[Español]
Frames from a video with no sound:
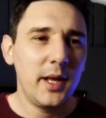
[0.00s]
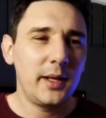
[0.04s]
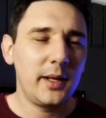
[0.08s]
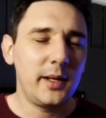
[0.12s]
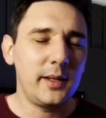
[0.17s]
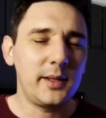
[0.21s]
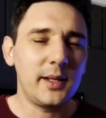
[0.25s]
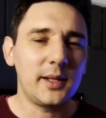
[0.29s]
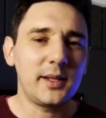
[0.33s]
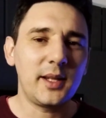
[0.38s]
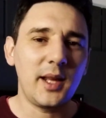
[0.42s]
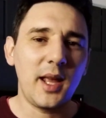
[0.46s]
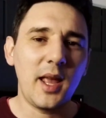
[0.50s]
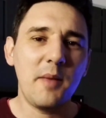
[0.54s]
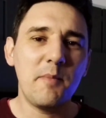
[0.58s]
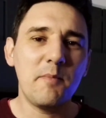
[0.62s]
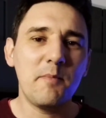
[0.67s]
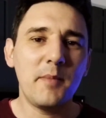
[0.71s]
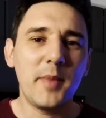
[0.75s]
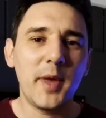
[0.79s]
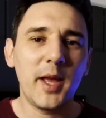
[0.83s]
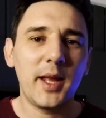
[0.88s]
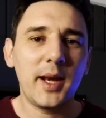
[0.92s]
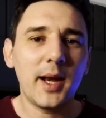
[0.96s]
Quizás
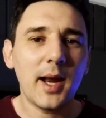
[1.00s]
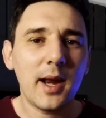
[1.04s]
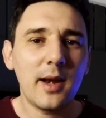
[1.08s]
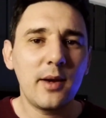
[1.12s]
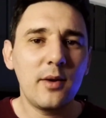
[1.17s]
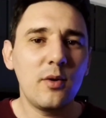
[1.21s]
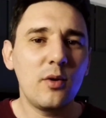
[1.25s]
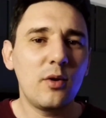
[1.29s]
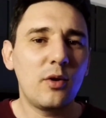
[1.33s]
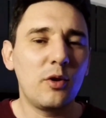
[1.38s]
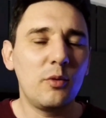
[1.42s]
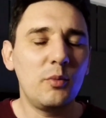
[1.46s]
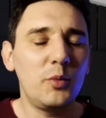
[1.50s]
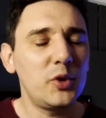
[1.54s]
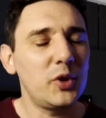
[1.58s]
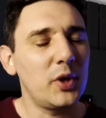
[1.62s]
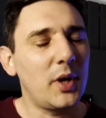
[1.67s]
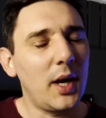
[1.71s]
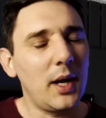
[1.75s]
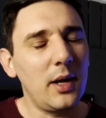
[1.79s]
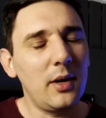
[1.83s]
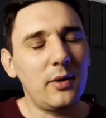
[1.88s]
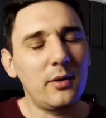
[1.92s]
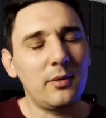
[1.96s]
en verano, con mucho
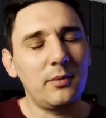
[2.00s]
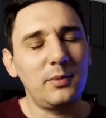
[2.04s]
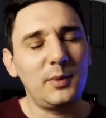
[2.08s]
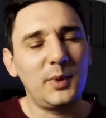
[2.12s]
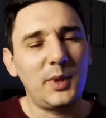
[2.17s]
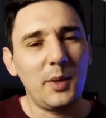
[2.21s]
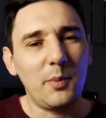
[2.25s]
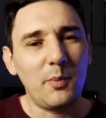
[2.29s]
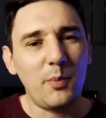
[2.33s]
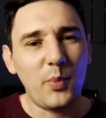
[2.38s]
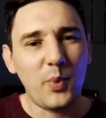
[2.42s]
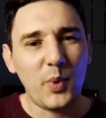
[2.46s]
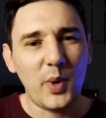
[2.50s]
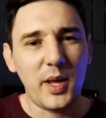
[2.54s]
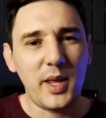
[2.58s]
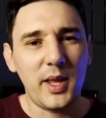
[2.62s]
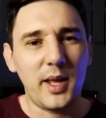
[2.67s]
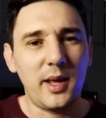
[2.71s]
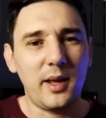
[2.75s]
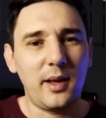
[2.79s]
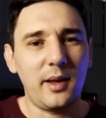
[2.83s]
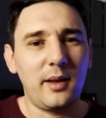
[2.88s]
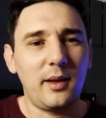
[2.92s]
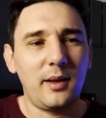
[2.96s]
calor, te
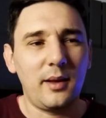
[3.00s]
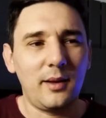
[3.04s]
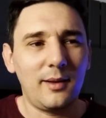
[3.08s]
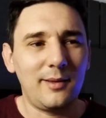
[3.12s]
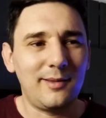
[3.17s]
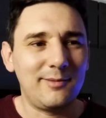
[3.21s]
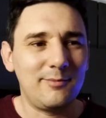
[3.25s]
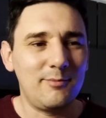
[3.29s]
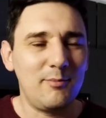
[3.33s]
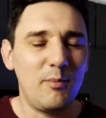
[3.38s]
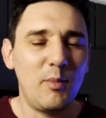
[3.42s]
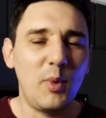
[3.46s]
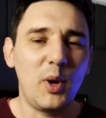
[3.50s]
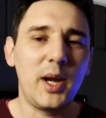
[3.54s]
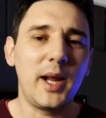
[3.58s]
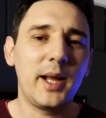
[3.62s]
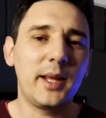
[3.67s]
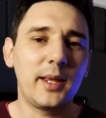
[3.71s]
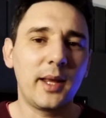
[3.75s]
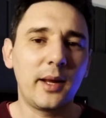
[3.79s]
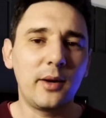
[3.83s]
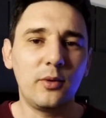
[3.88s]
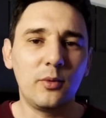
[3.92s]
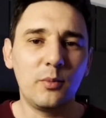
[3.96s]
puede eh,
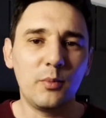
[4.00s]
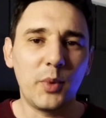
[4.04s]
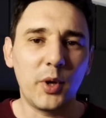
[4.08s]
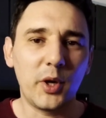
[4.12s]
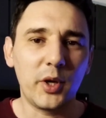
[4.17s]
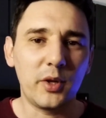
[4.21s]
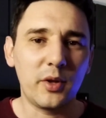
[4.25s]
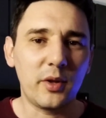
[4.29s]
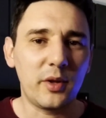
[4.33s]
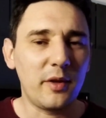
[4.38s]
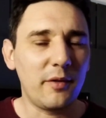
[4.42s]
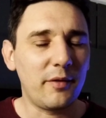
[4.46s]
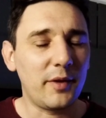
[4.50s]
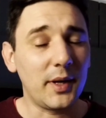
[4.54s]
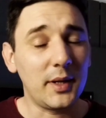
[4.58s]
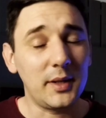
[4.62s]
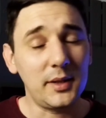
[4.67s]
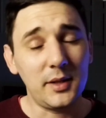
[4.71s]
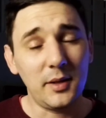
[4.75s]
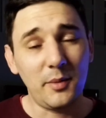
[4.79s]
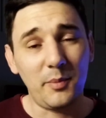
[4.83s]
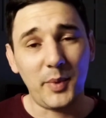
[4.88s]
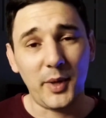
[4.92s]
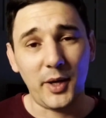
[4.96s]
molestar un poquito esta
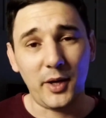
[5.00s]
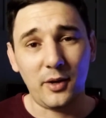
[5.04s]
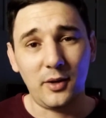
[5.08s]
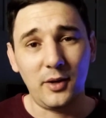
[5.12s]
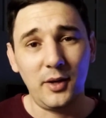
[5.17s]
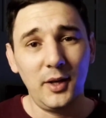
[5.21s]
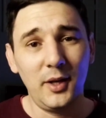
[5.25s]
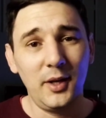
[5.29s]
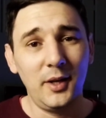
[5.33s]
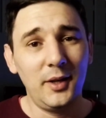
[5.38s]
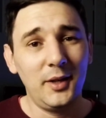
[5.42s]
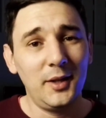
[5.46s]
Francia, pero